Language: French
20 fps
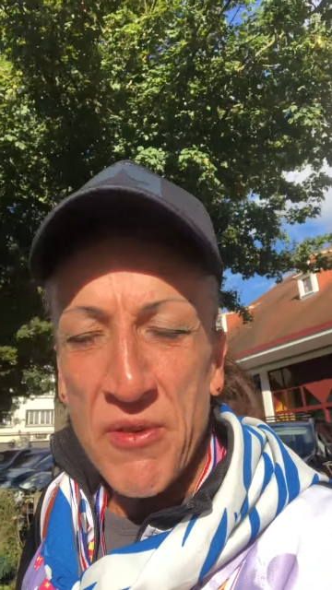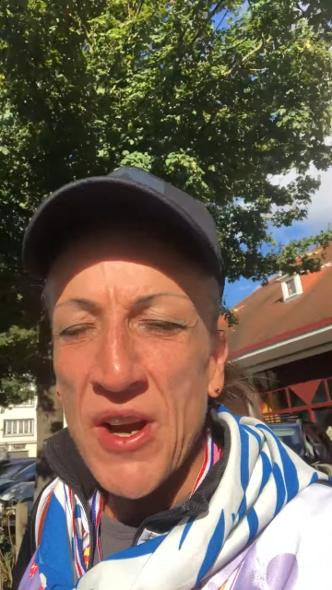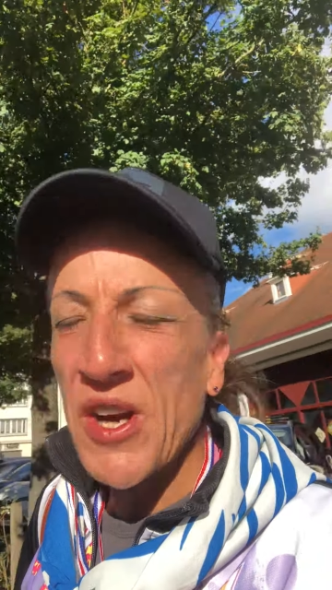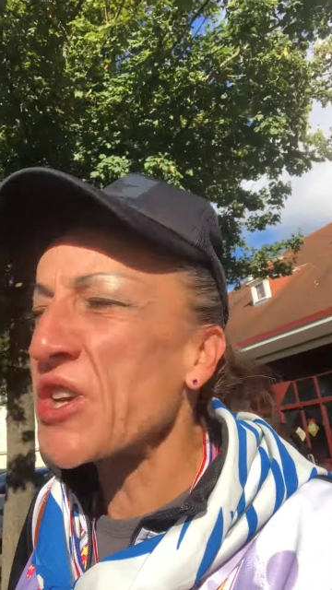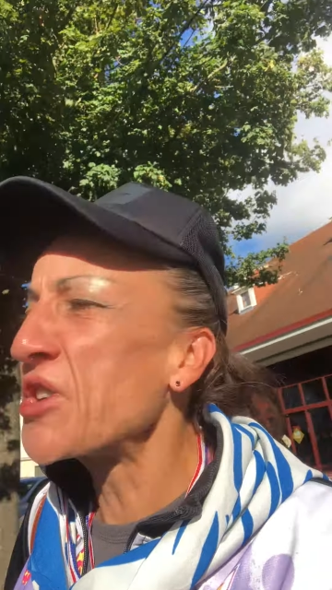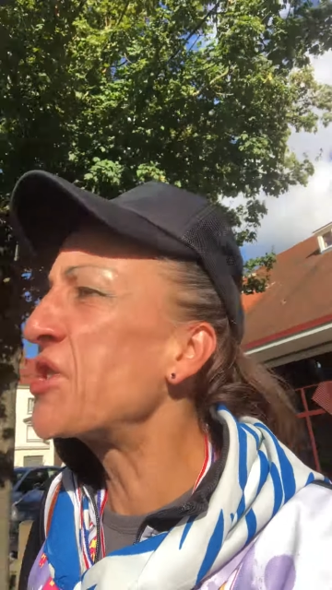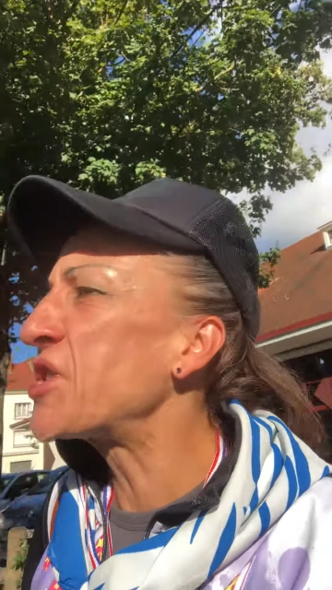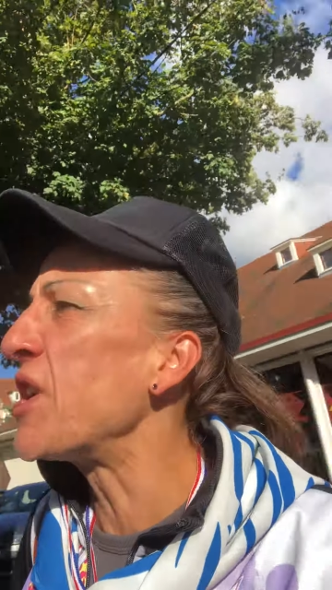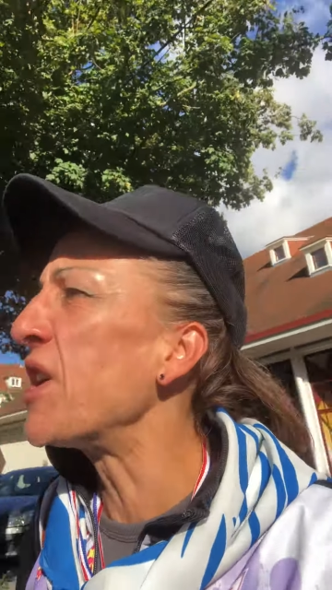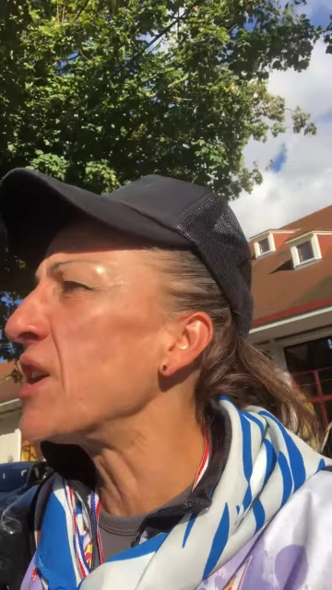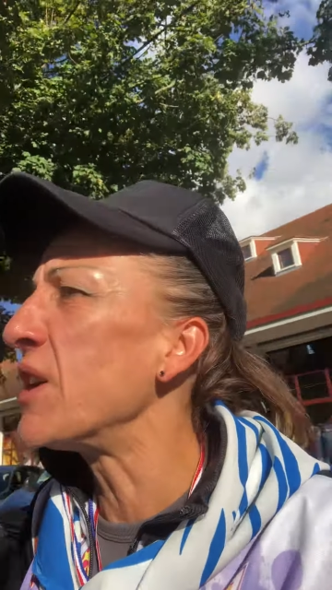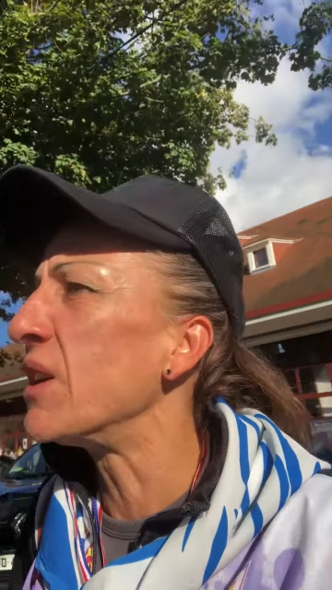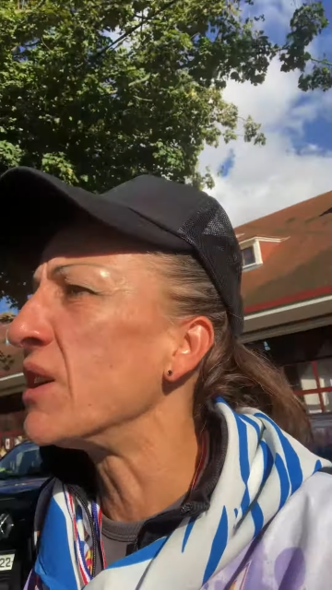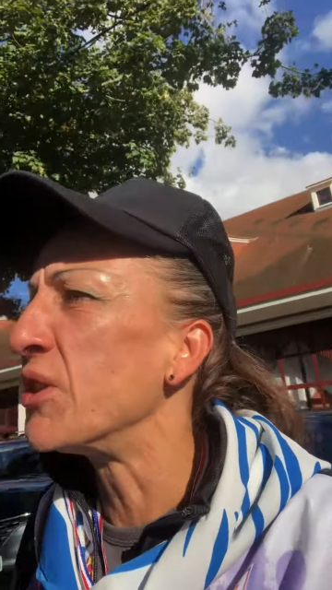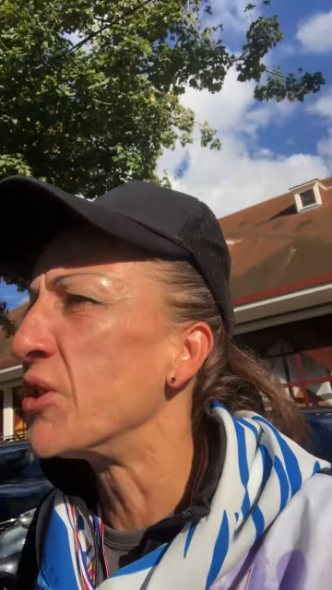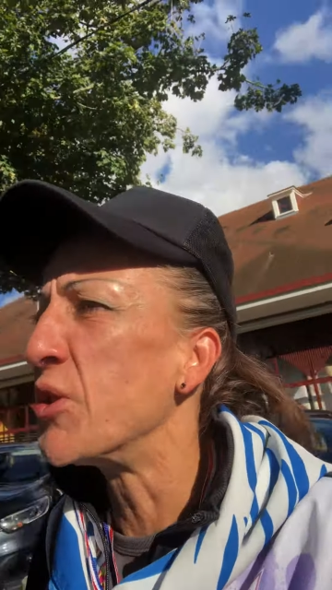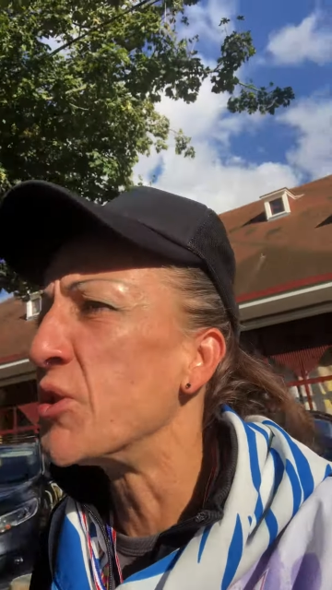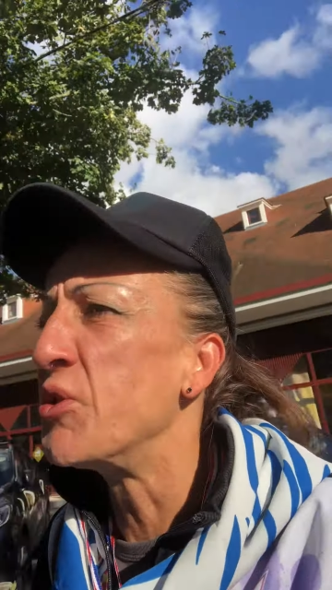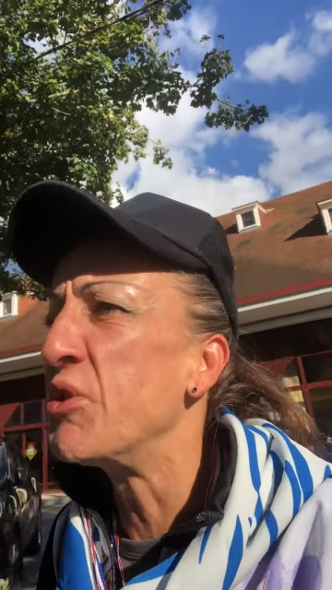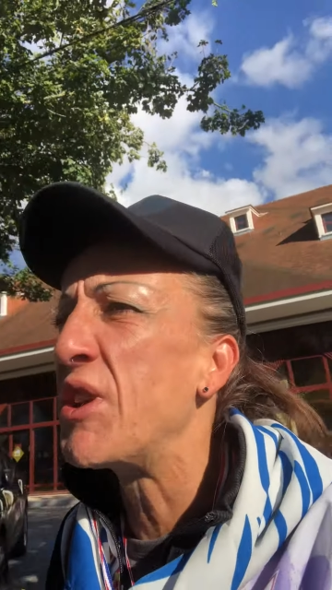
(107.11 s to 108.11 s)
faire
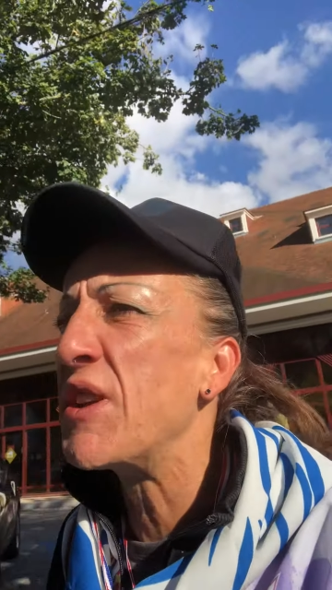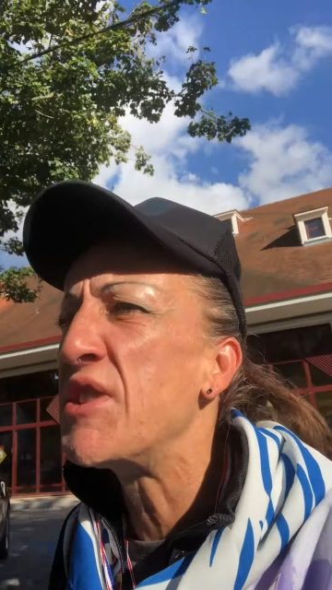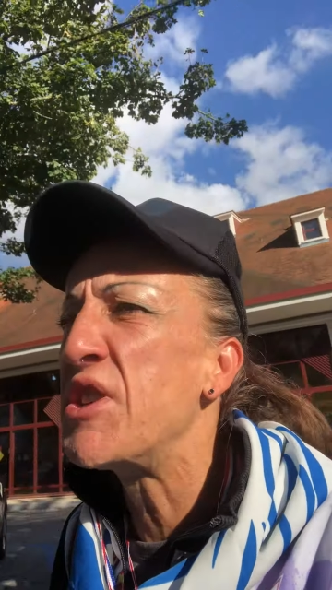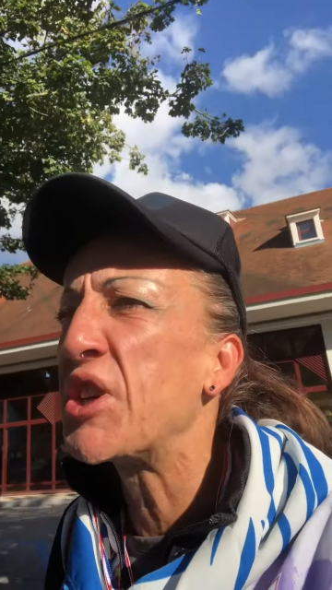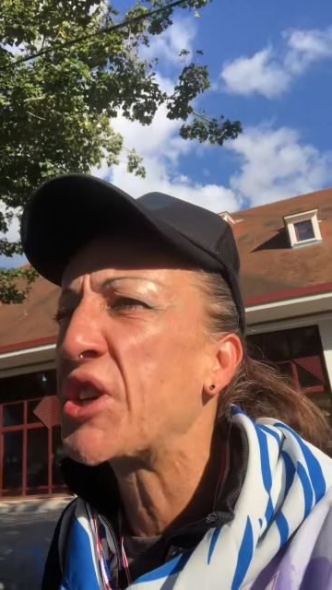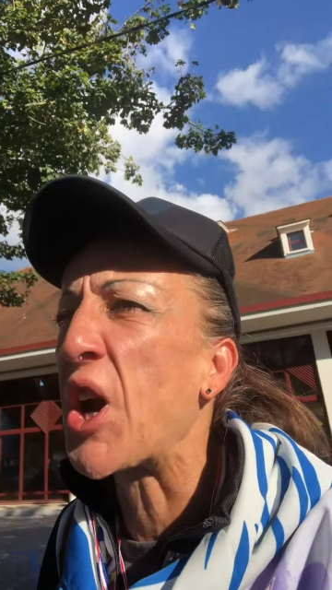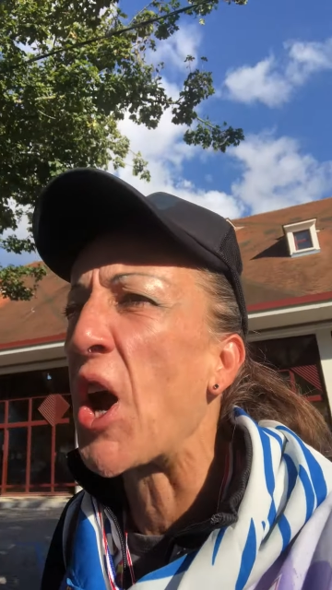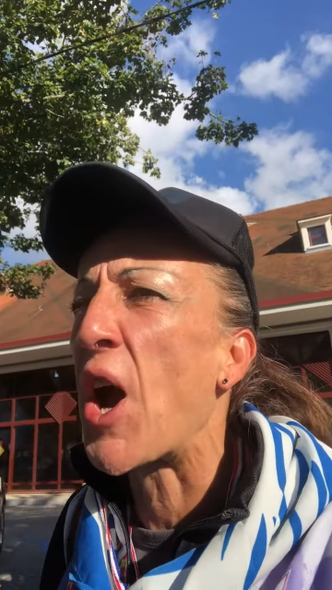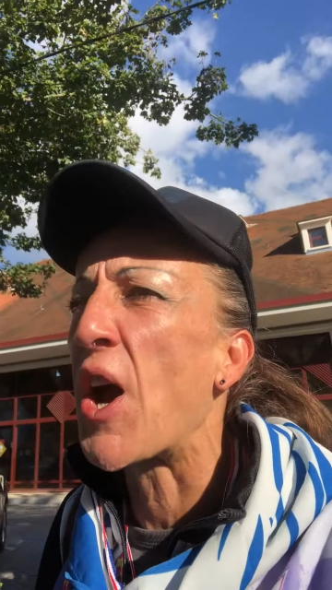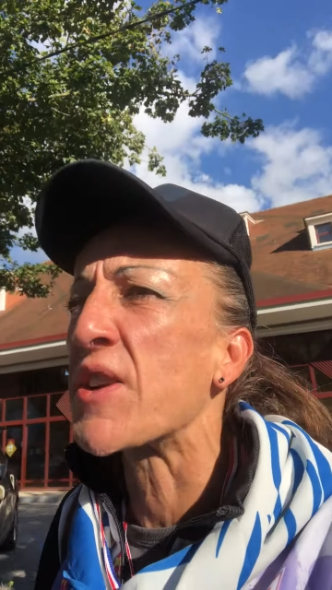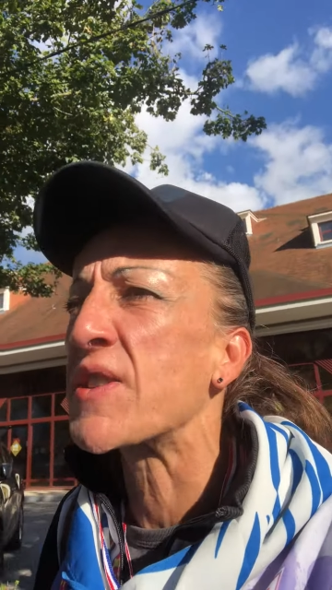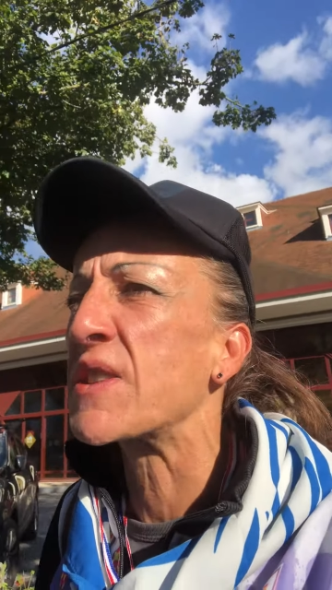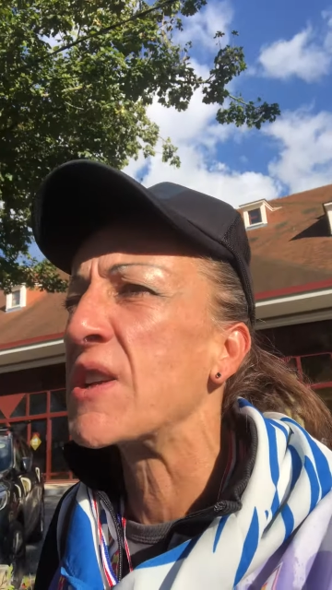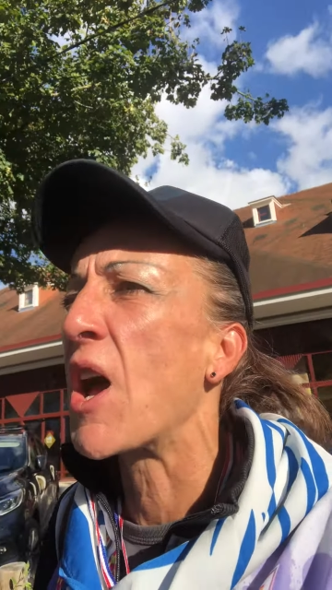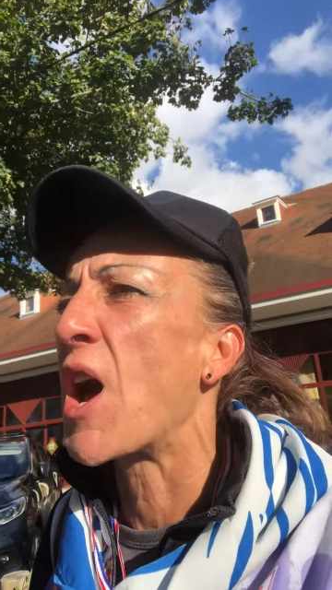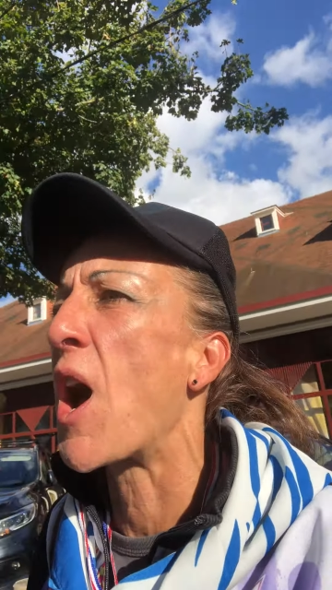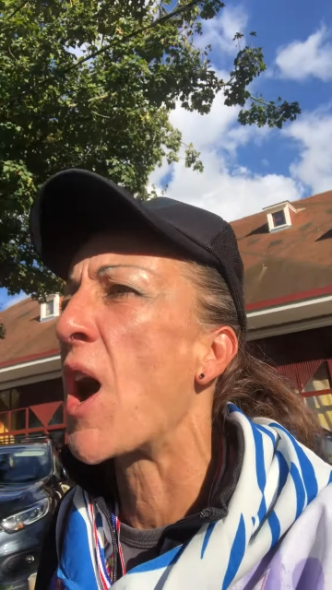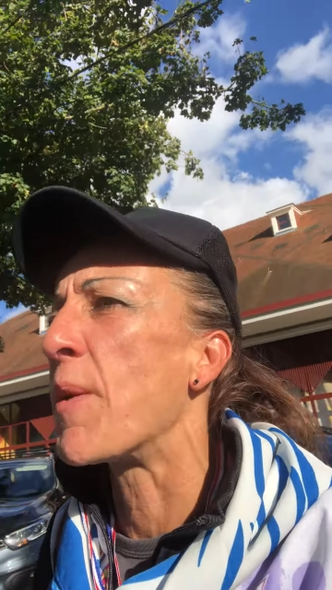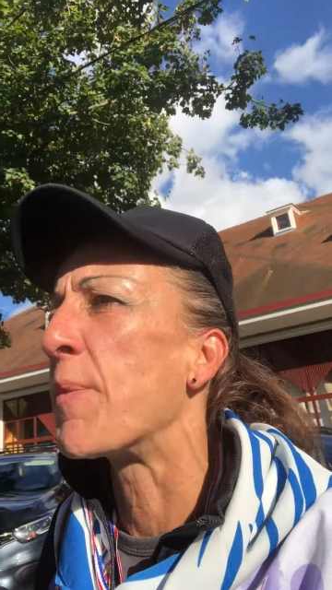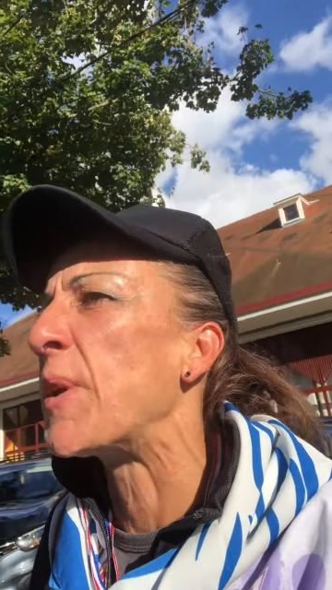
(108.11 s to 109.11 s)
ici une dédicace,
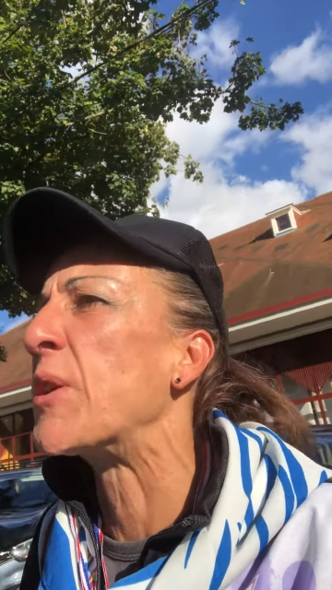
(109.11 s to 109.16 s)
là.